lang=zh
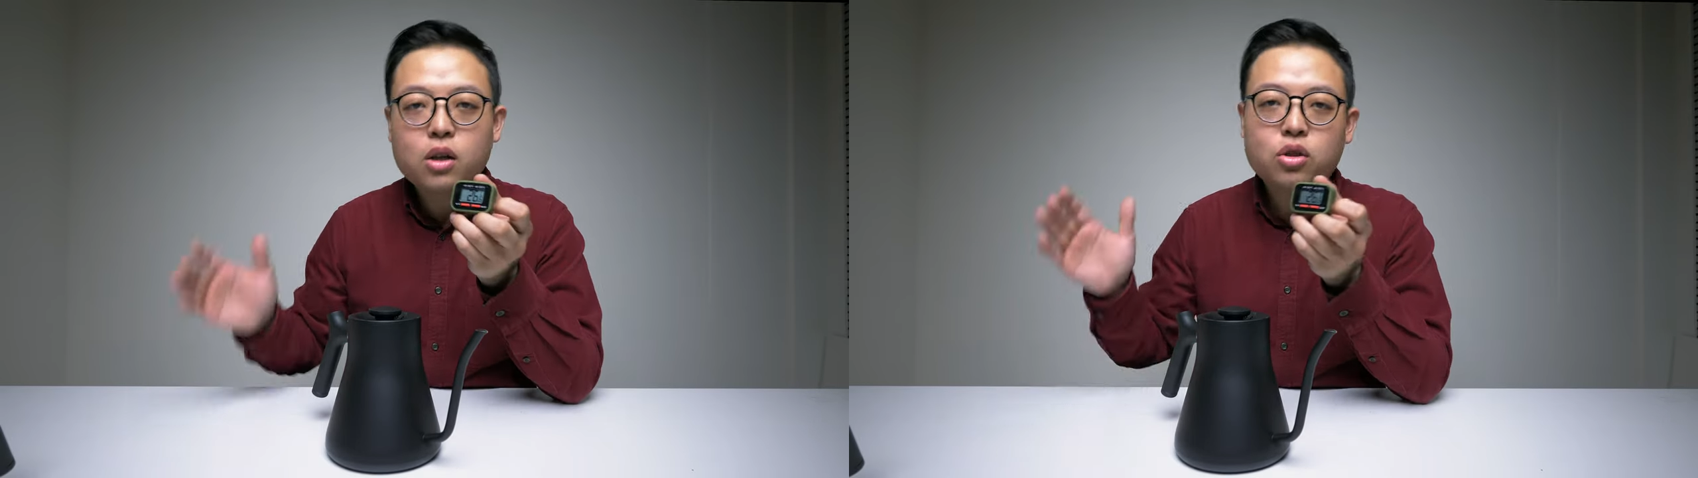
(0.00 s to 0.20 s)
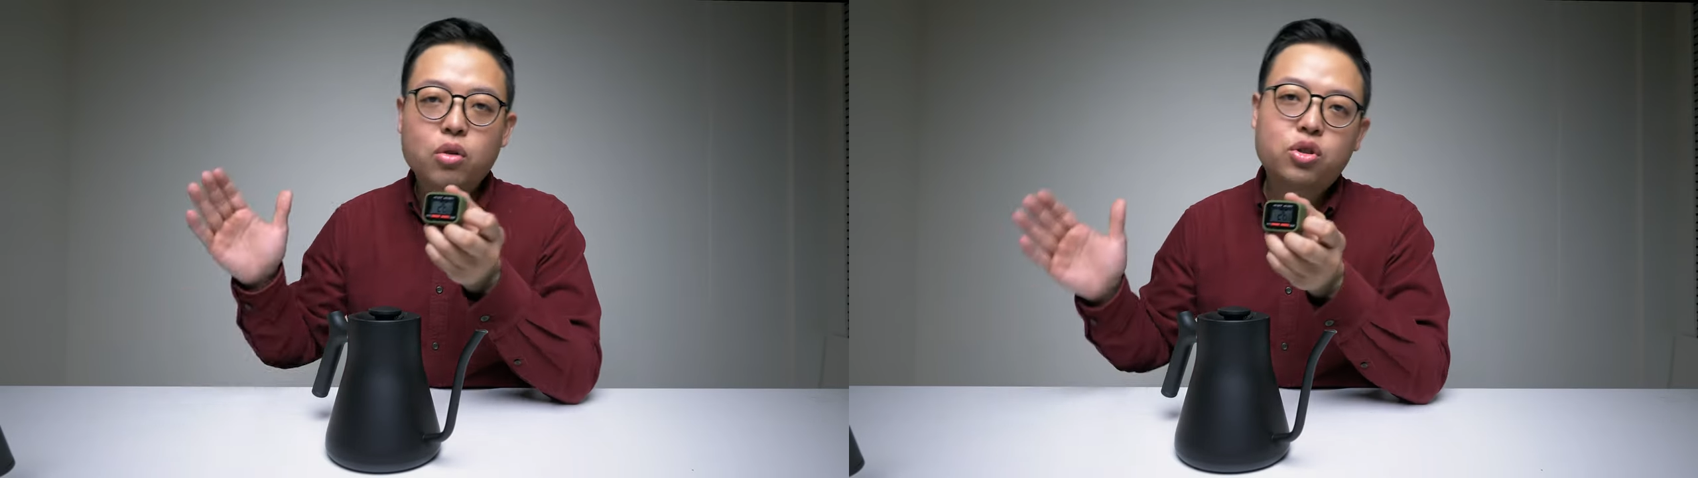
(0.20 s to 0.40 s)

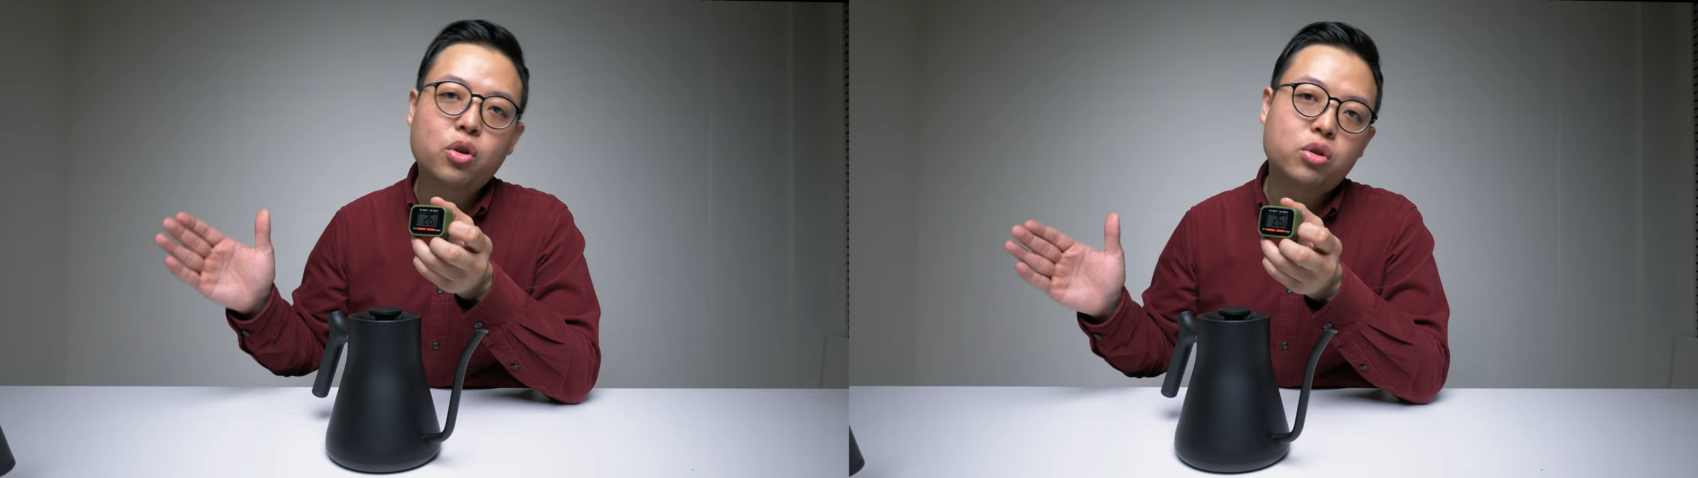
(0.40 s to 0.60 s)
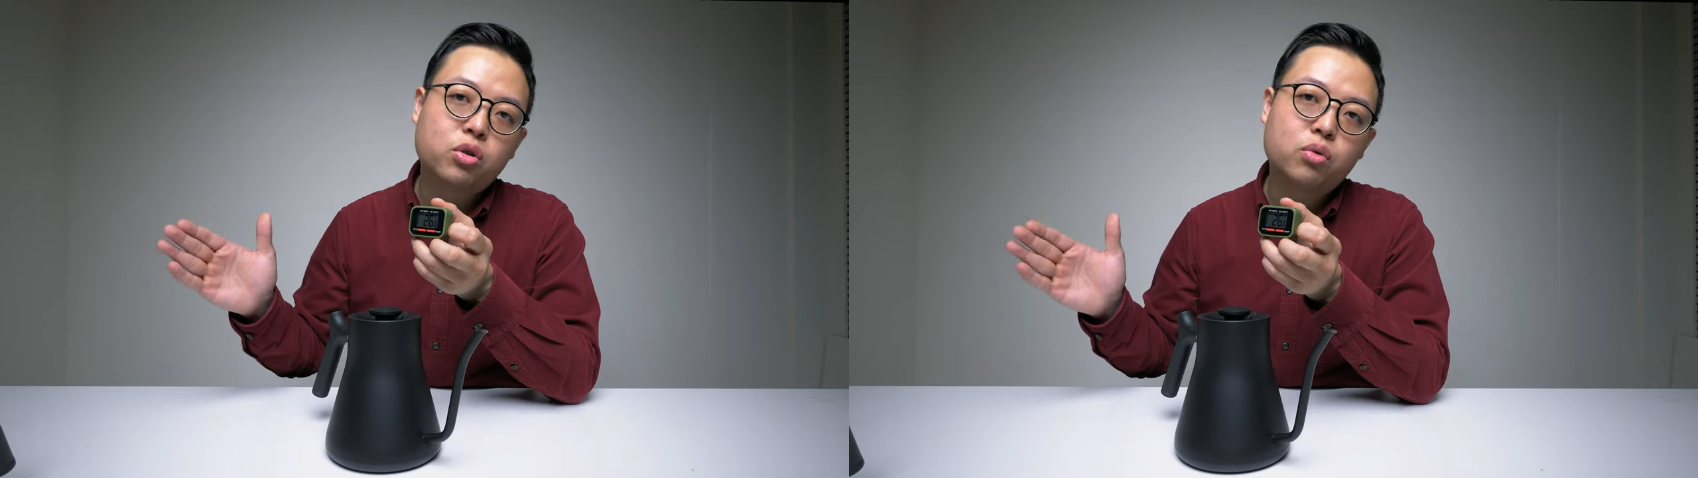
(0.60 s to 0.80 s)
从
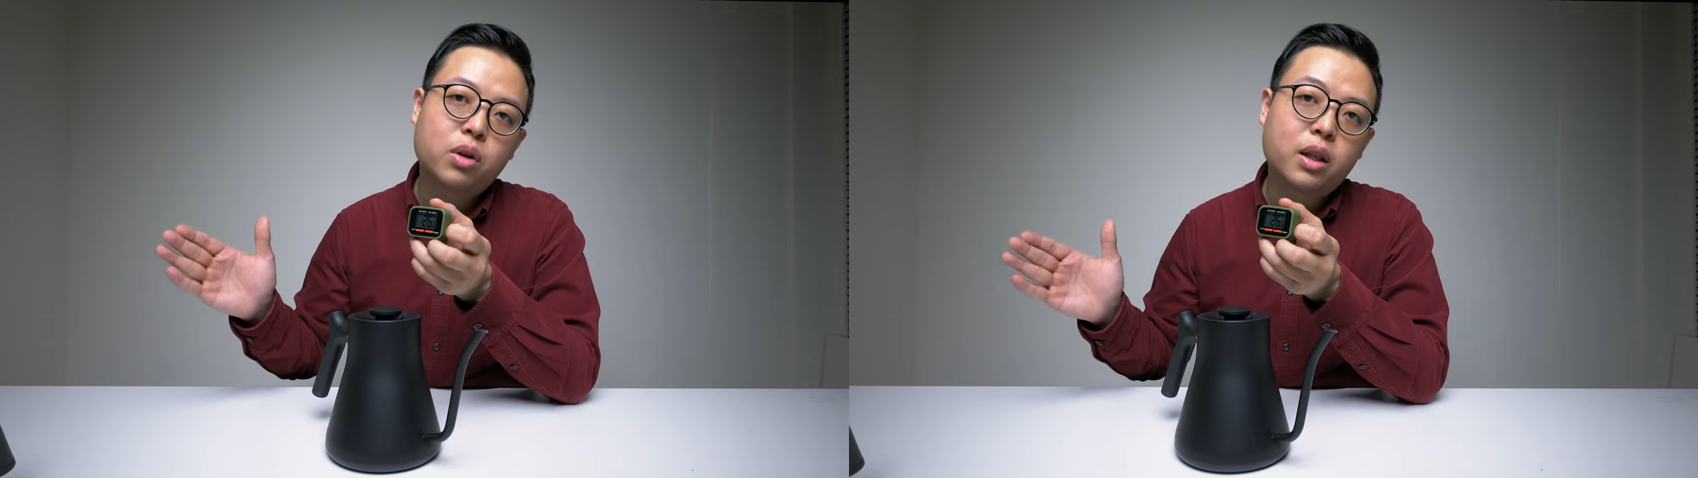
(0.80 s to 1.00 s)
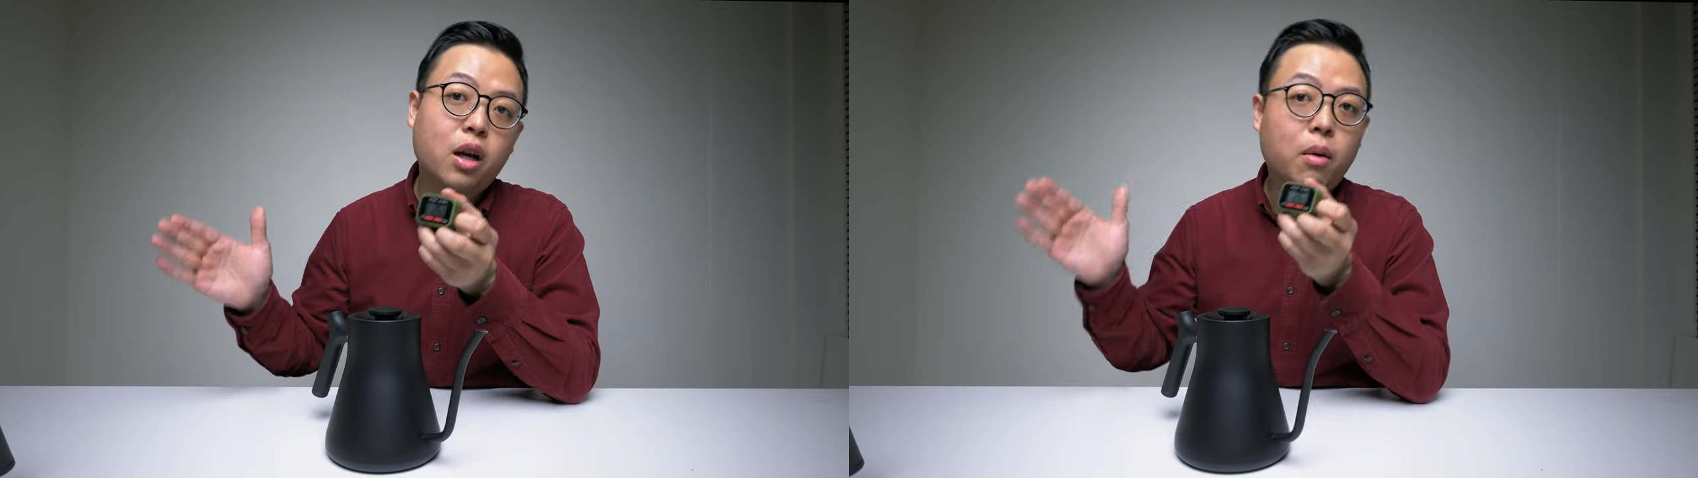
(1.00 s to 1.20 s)
九十度
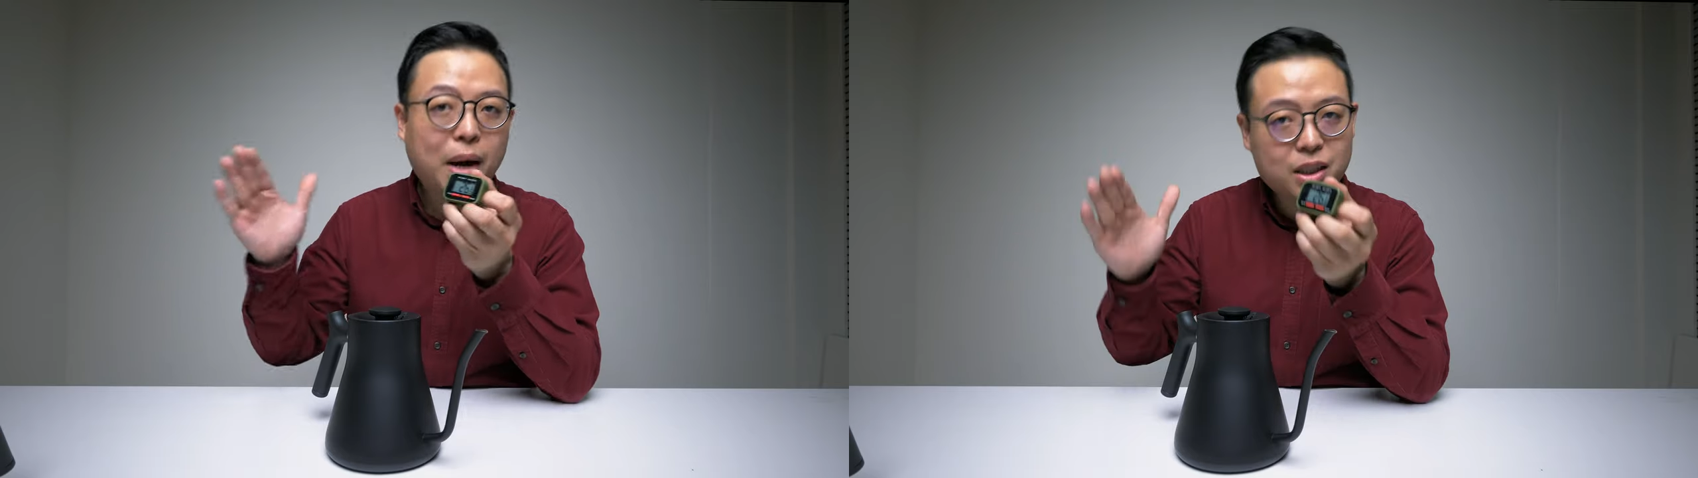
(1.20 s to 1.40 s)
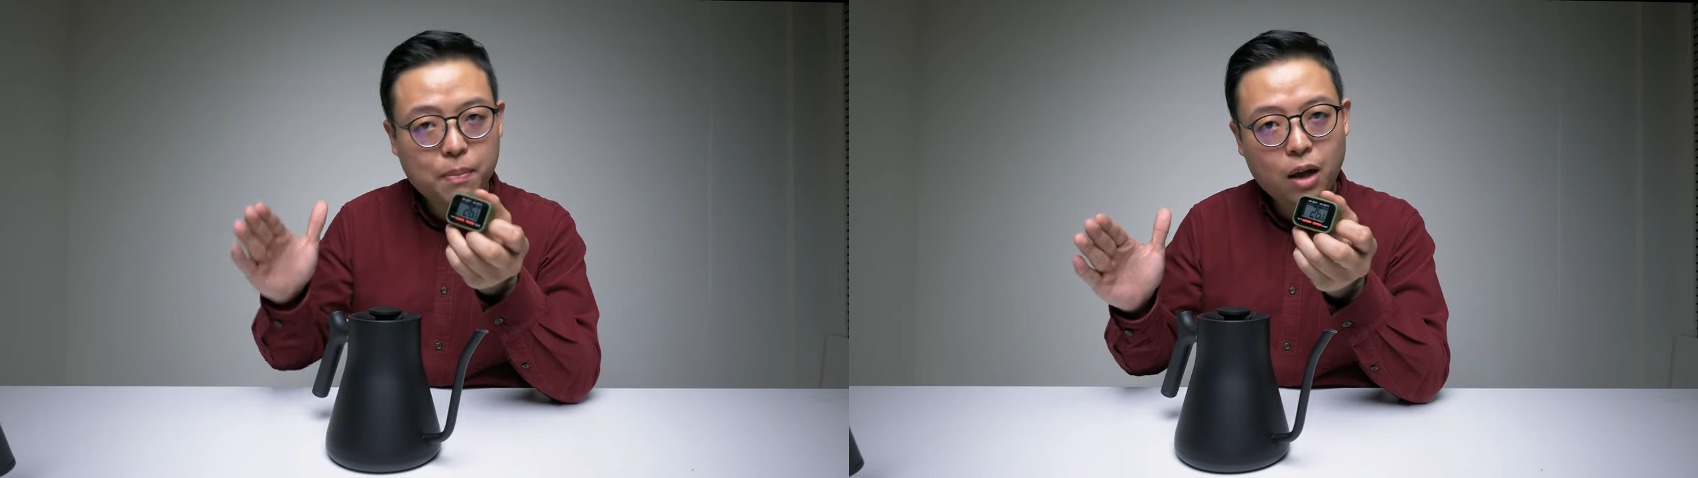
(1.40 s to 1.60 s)
可能到
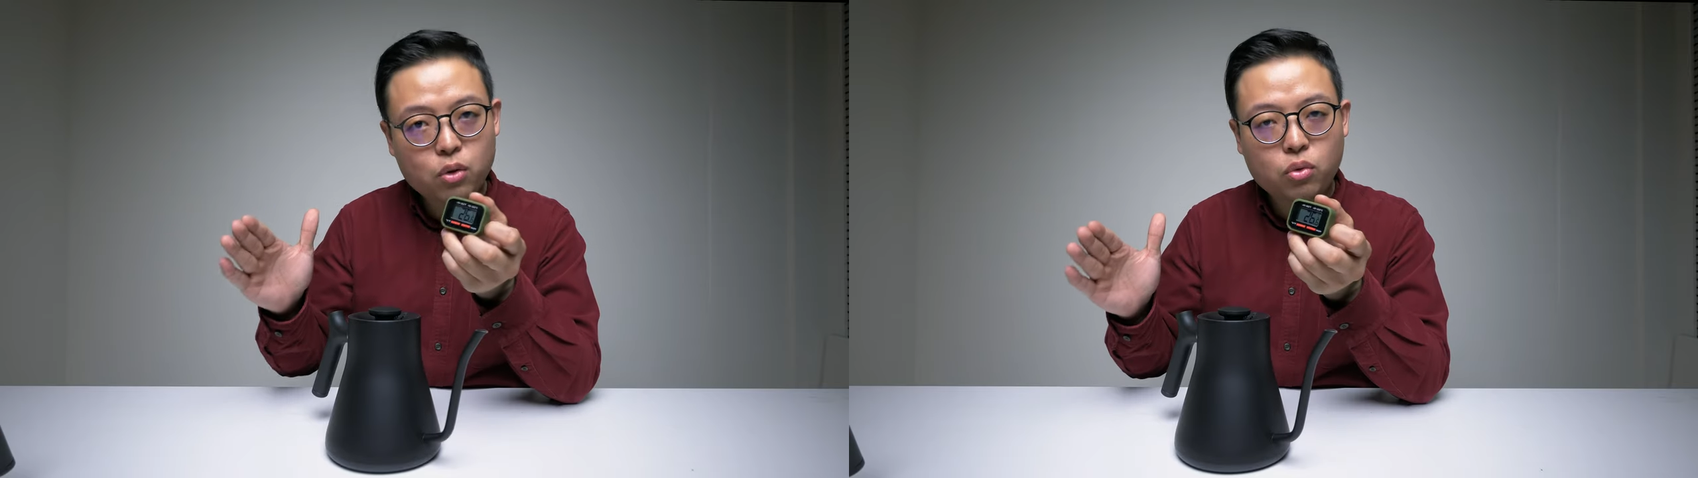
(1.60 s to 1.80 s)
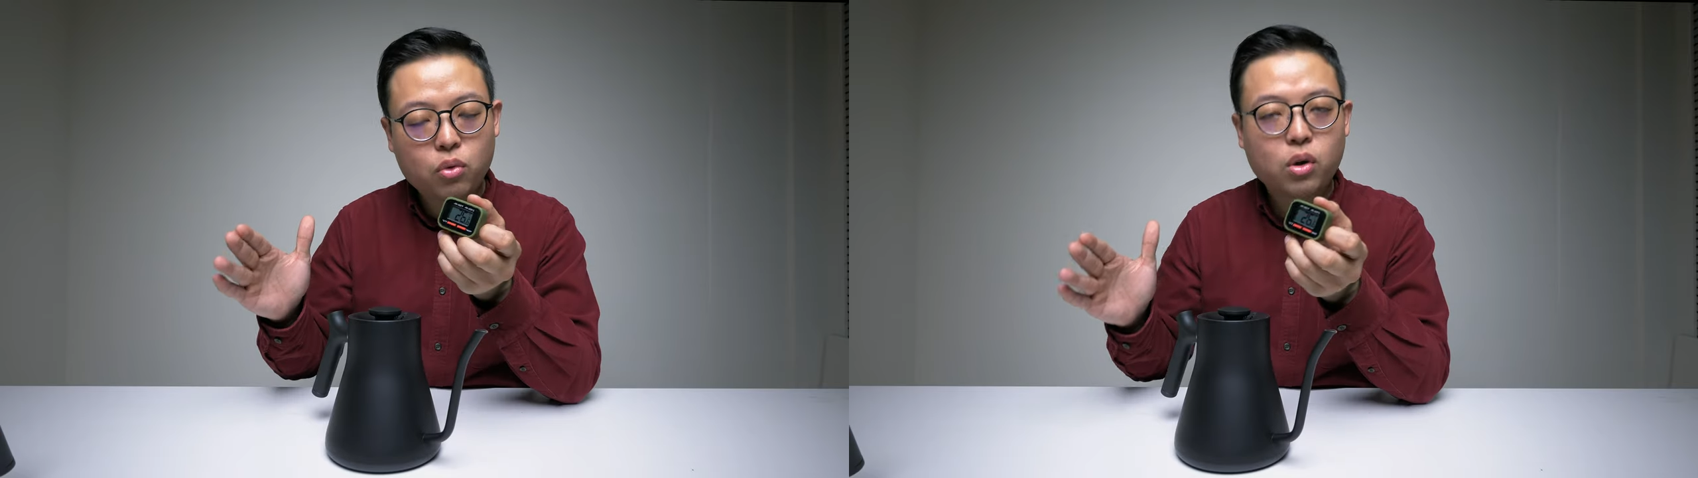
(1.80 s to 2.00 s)
八十八度，